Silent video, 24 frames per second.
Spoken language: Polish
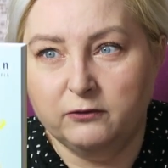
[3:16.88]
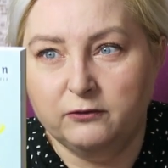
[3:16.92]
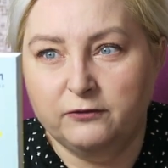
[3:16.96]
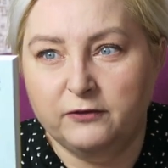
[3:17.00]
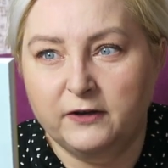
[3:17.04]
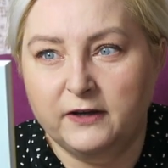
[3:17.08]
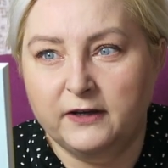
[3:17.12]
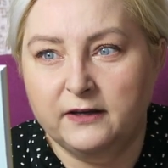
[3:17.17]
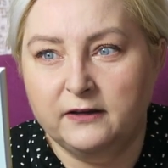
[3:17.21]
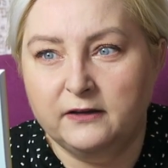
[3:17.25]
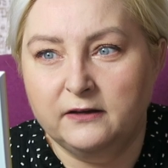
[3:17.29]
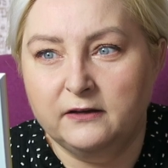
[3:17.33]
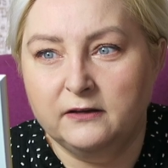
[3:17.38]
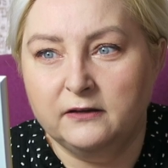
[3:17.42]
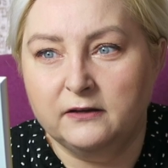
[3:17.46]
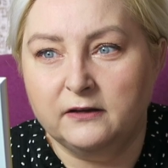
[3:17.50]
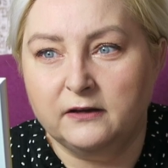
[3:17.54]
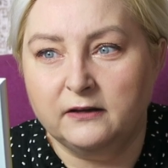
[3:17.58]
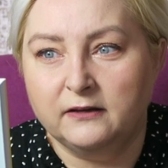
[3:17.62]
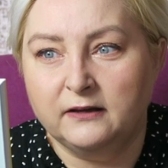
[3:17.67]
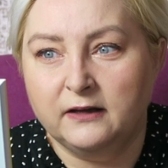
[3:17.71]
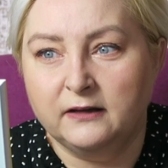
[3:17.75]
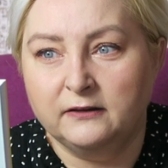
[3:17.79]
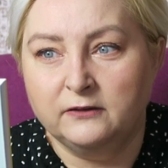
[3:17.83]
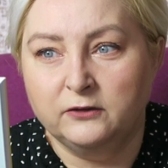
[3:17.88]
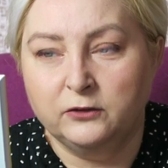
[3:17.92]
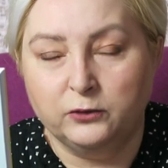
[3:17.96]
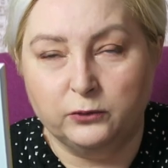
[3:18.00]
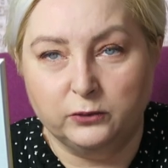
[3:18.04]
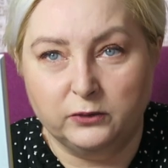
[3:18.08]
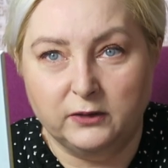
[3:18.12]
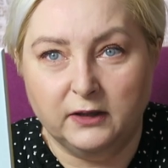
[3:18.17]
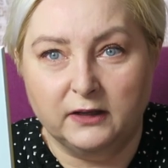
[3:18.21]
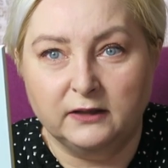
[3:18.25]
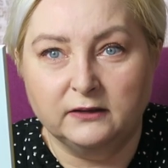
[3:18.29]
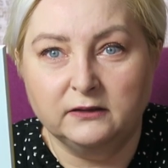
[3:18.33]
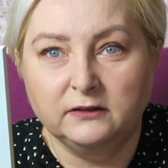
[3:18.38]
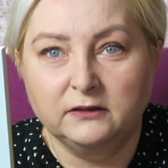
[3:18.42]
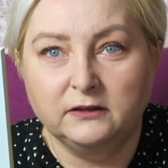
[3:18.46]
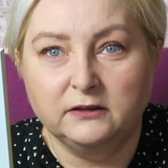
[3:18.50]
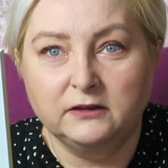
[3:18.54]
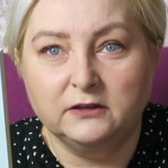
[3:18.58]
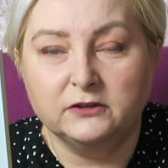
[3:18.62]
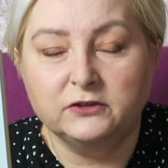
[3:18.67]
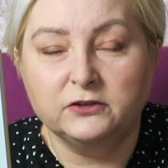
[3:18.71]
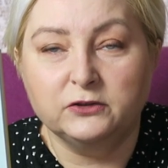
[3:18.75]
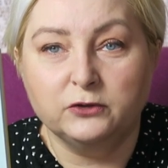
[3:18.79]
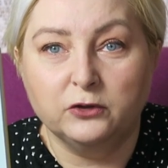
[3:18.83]
Wernany Rudan
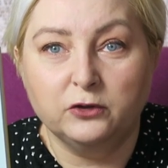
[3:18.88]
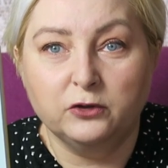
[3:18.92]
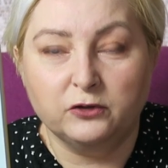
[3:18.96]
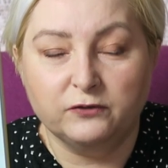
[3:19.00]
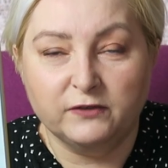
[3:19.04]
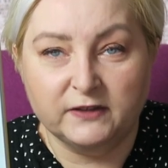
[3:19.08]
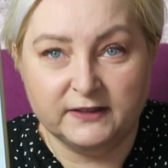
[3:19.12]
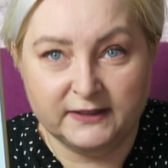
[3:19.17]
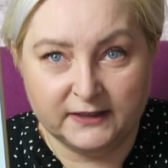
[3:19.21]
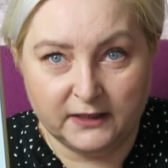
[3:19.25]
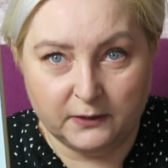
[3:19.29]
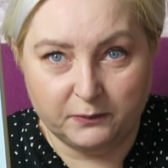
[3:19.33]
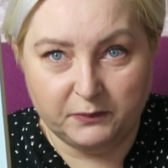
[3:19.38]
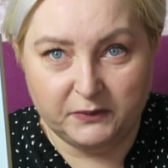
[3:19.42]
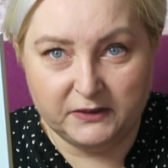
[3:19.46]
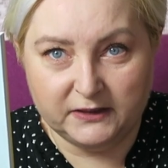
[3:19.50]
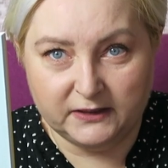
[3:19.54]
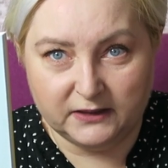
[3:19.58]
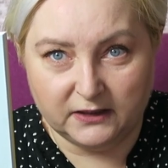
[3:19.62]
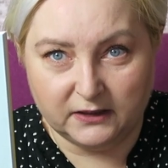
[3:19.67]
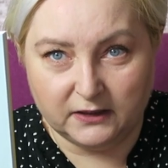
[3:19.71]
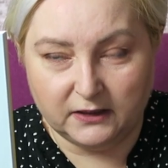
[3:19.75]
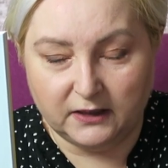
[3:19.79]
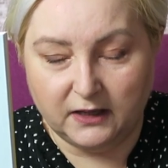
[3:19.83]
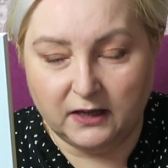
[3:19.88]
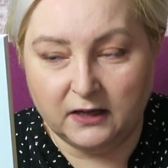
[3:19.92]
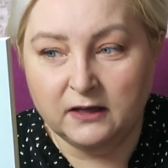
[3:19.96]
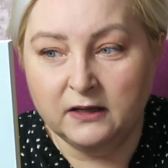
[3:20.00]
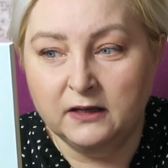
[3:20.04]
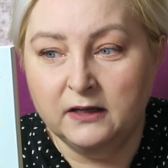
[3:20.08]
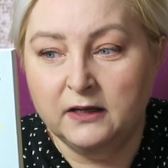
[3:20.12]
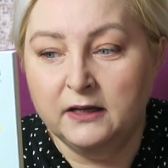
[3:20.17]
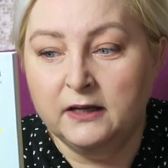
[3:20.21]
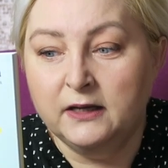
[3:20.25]
i jest to chorwacka pisarka.